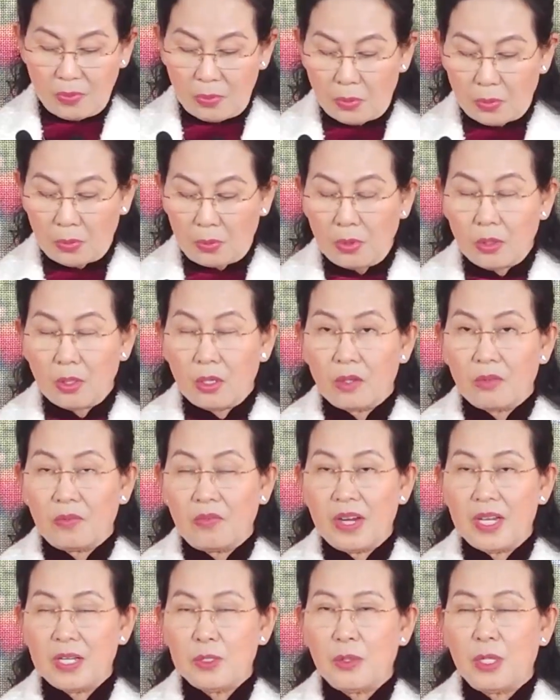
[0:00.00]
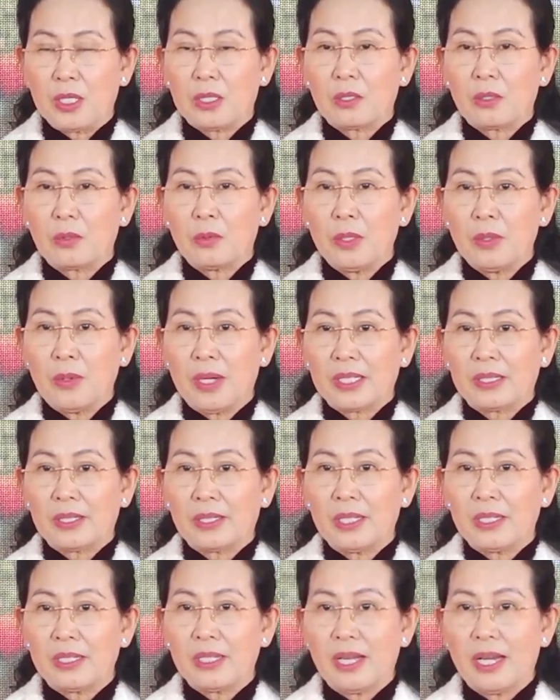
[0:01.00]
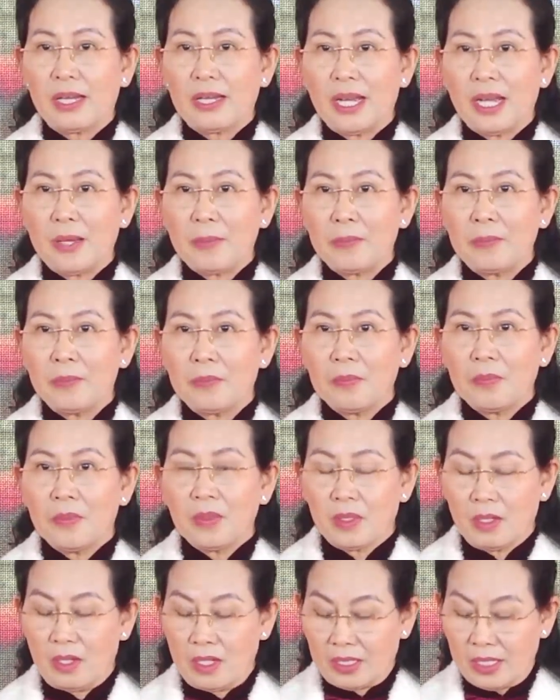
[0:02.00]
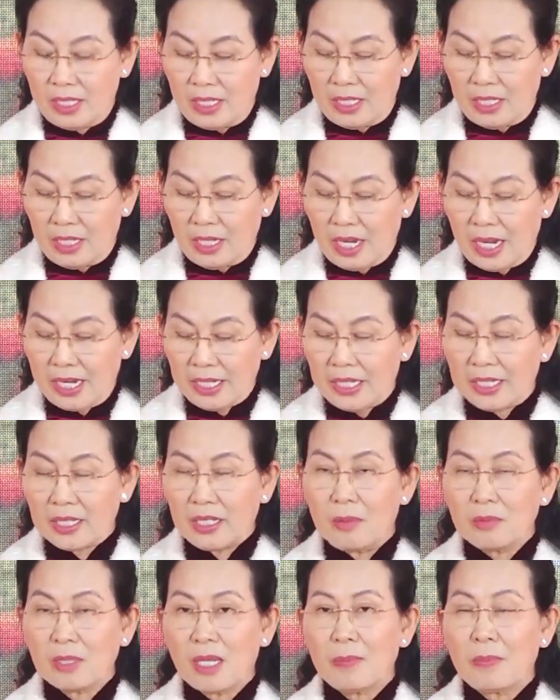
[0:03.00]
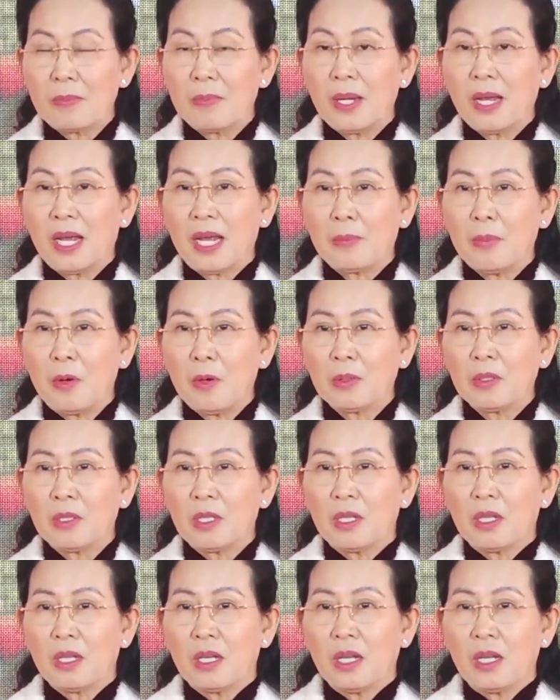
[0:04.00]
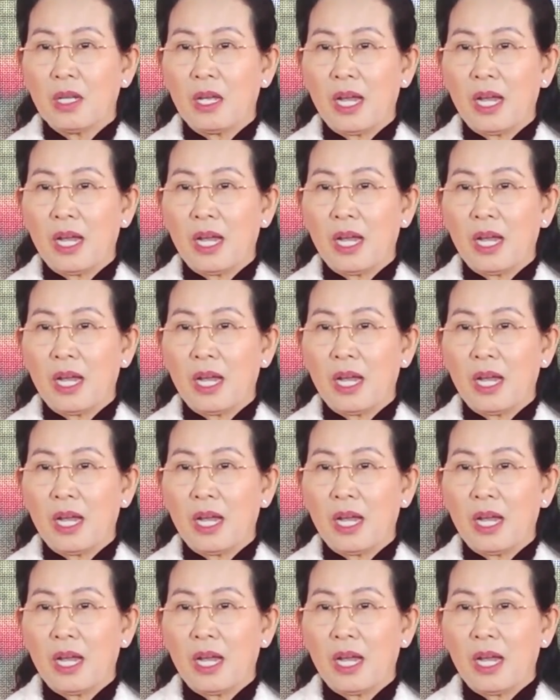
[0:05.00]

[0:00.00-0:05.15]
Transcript: đồng chí Bí thư tỉnh ủy Lê Thị Thủy trân trọng cảm ơn Bộ Chính trị, Ban Bí thư, Trung ương Đảng,